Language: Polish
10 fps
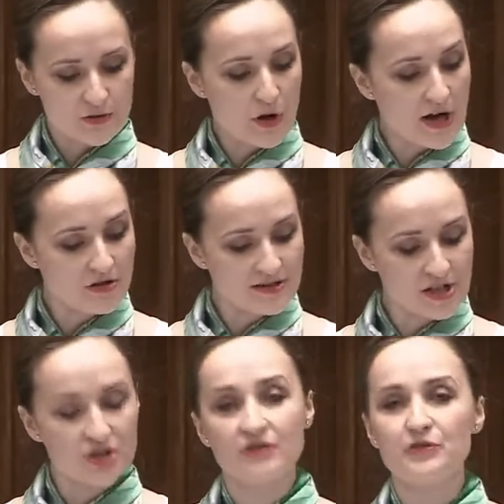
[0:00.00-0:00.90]
Słuchając
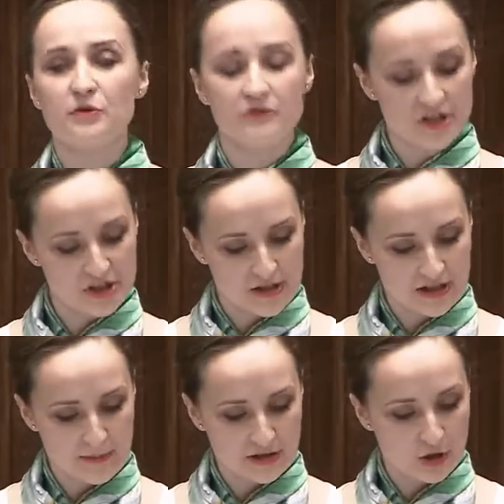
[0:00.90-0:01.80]
też ich wypowiedzi na
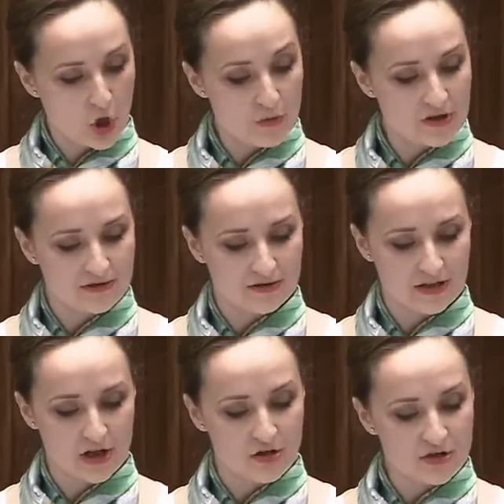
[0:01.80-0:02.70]
temat kobiet
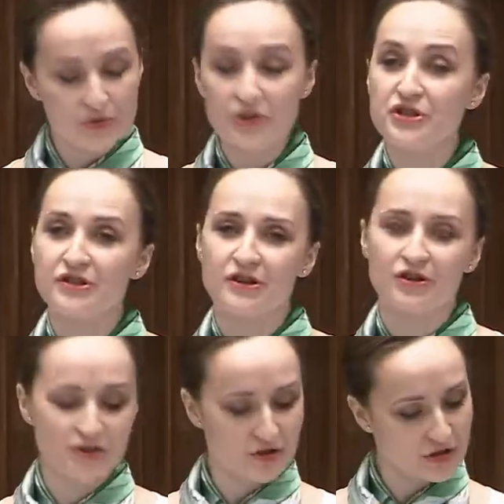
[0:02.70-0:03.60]
i losu dzieci
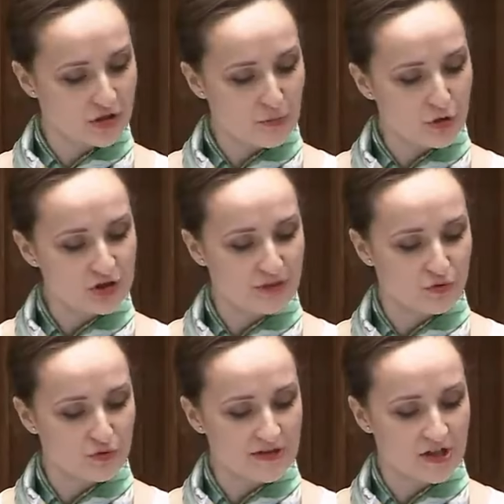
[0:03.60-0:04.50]
nienarodzonych, można by
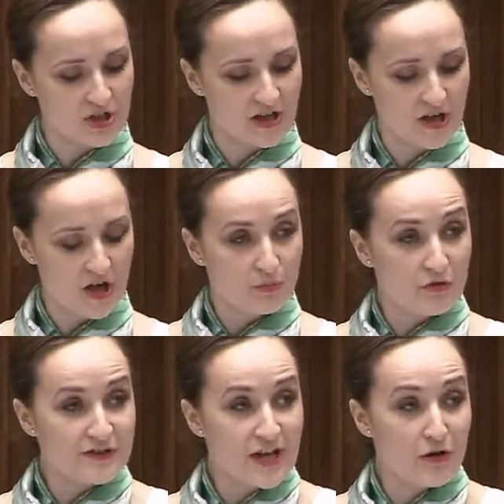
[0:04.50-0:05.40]
uznać, że
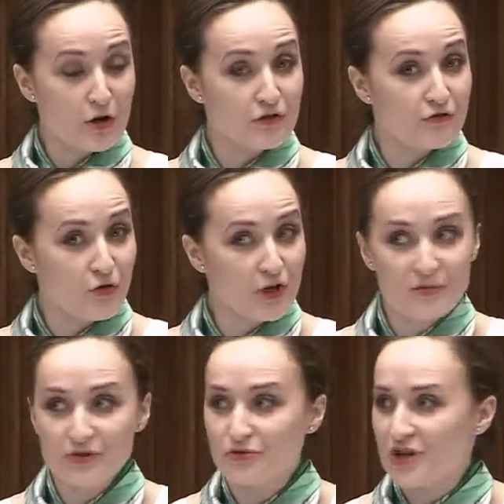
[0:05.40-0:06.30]
powstają one w ogóle
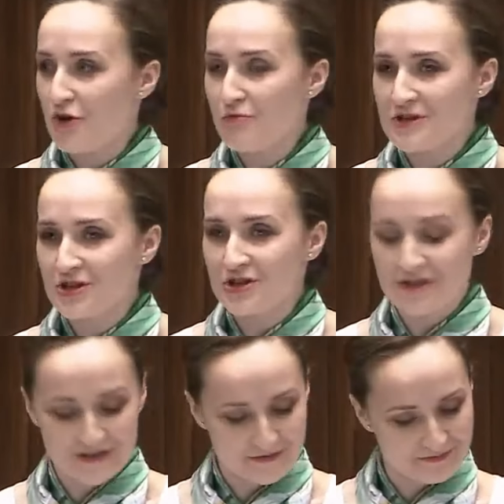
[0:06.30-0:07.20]
bez udziału
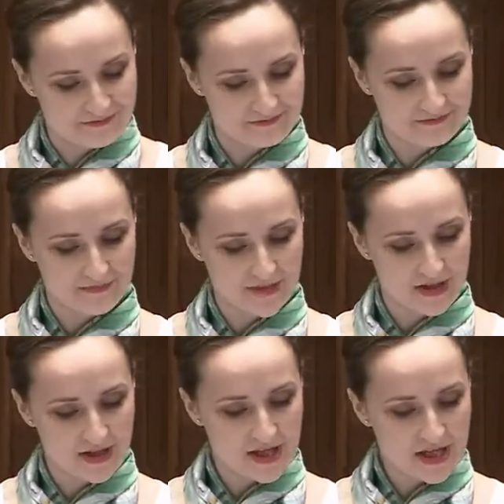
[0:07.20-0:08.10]
mężczyzn.
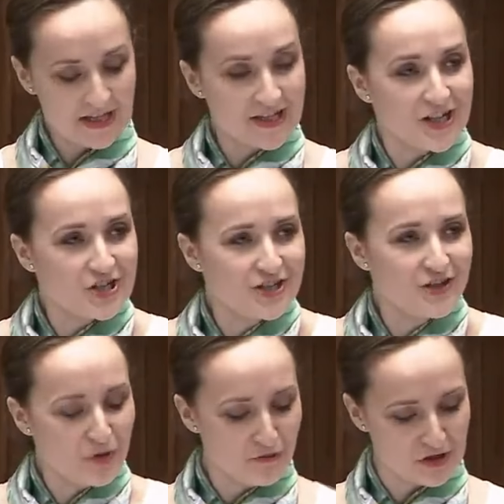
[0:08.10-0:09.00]
I należy
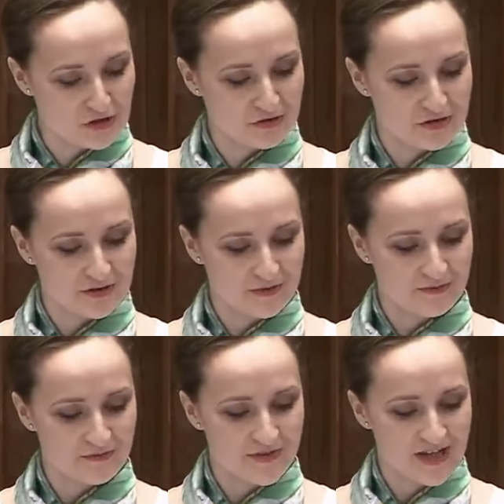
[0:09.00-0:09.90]
go pominąć.
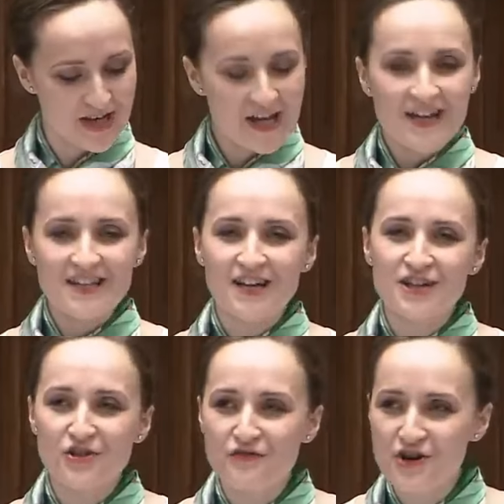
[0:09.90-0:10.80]
Jakie
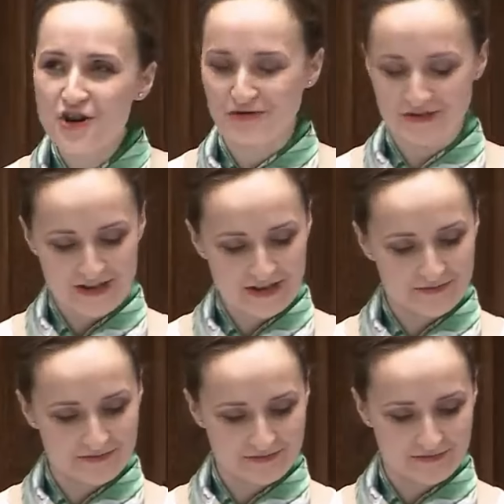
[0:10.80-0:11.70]
to wygodne.
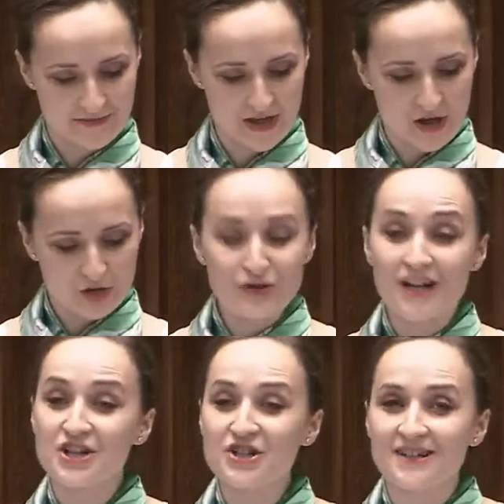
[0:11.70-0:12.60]
Tu
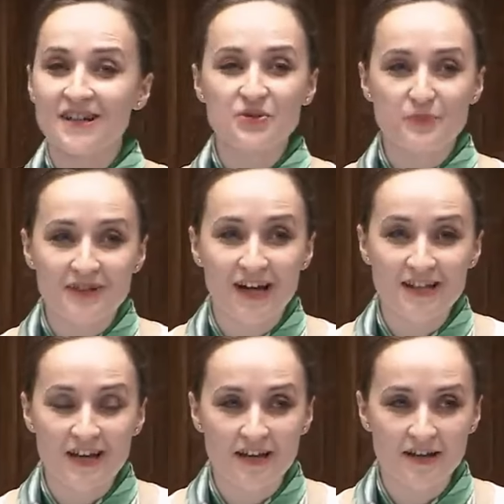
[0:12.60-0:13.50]
należy zadać
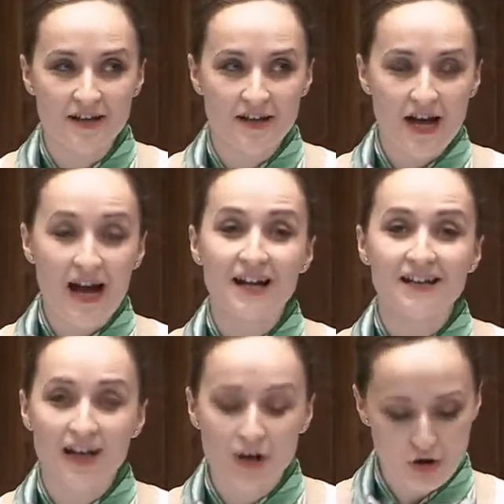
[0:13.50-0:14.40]
pytanie, ale
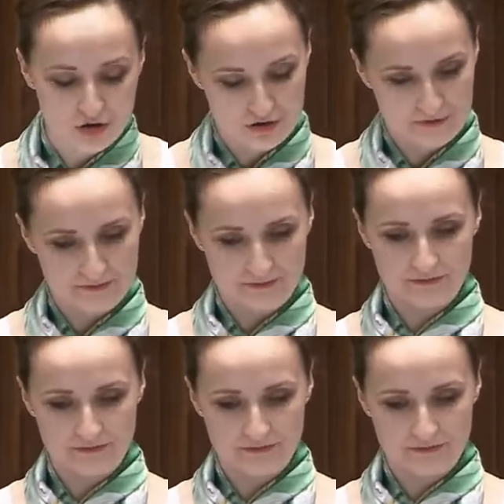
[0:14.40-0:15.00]
dla kogo?